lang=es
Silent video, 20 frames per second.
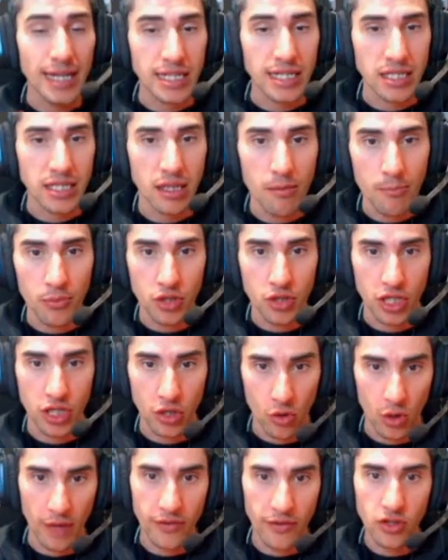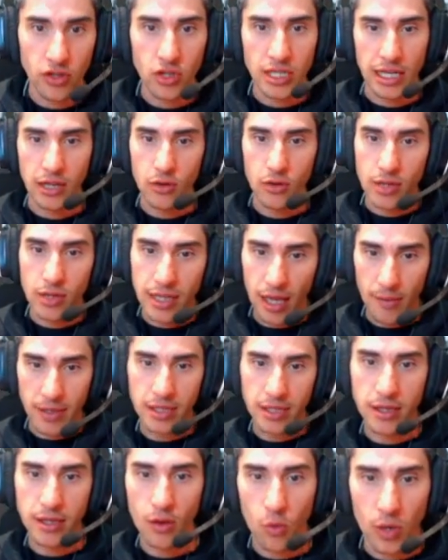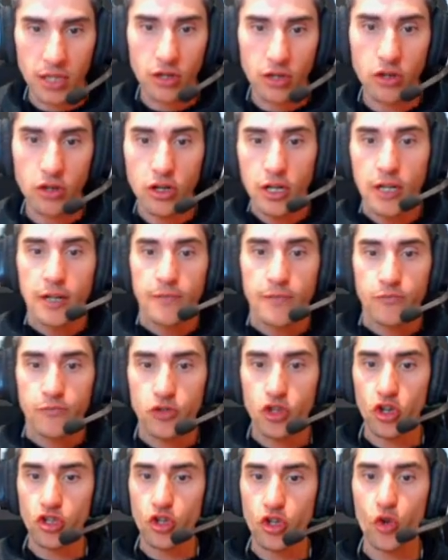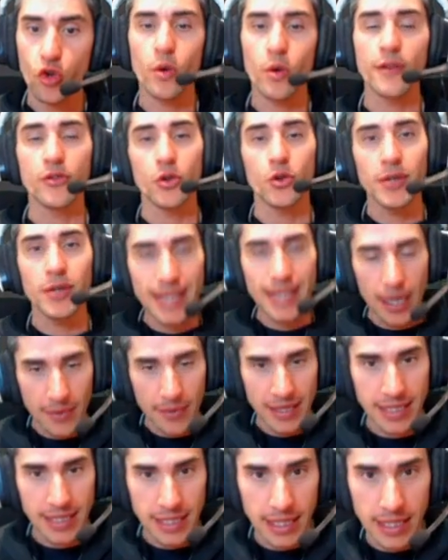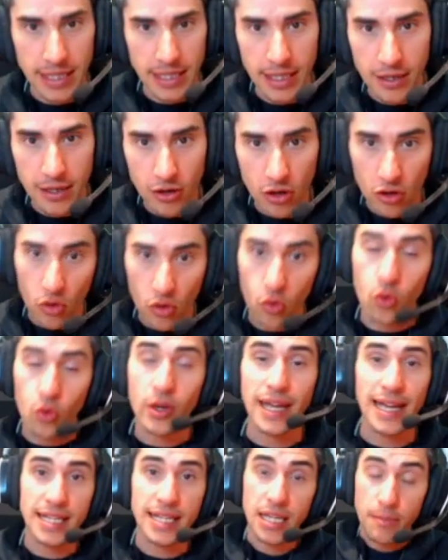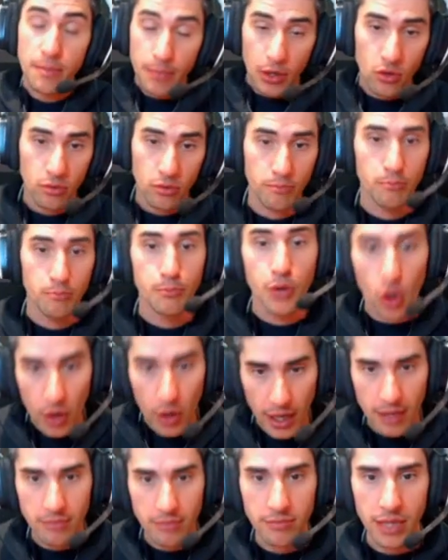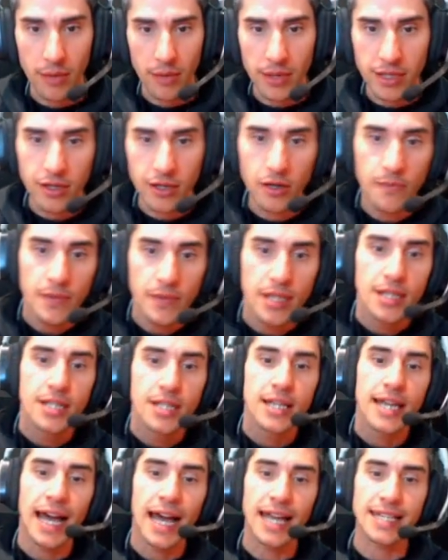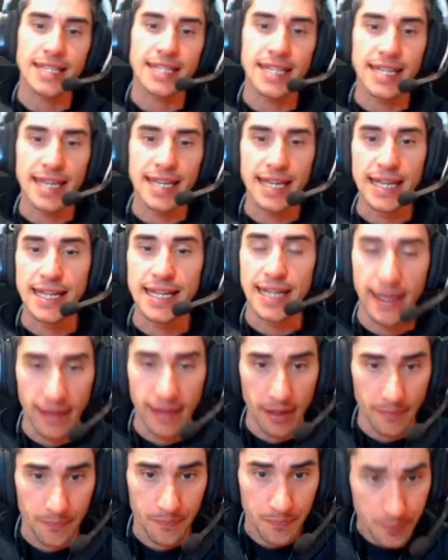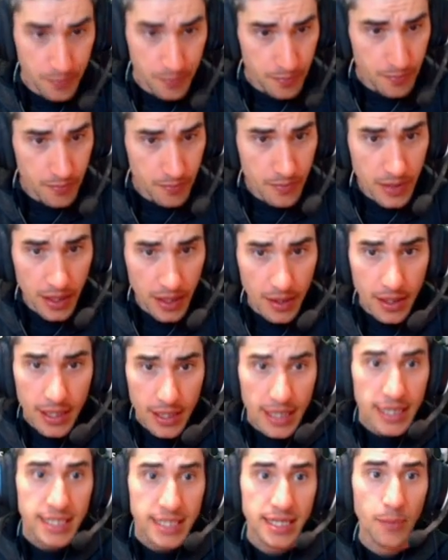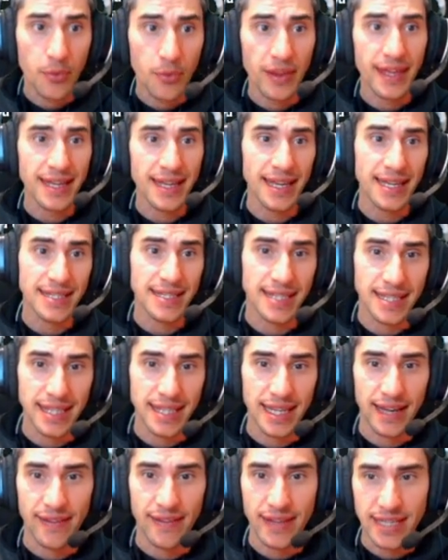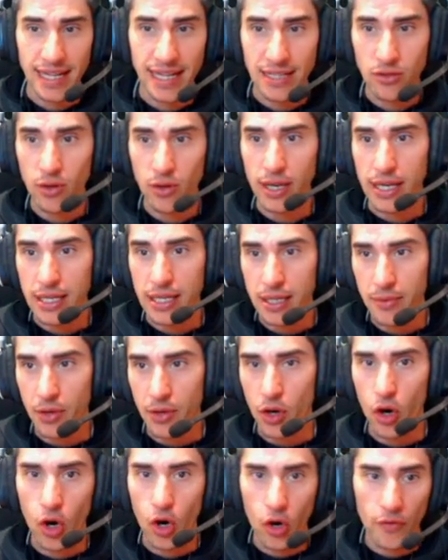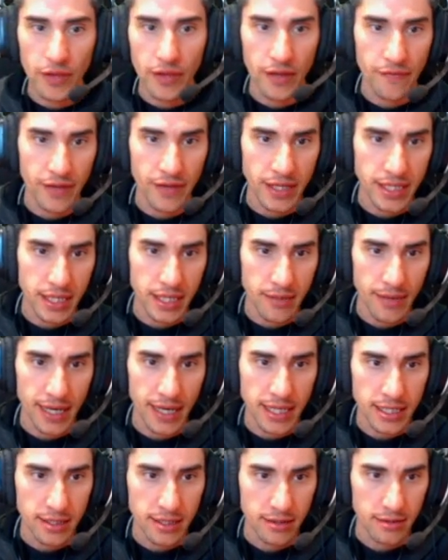Steam, por si no lo he dicho. Ha salido el día 24. Yo lo estoy jugando hoy día 25. Lo jugué ayer, pero broken de vídeo. Así que nada. Se puede eh, táctica de asalto, equilibrio o defensivas.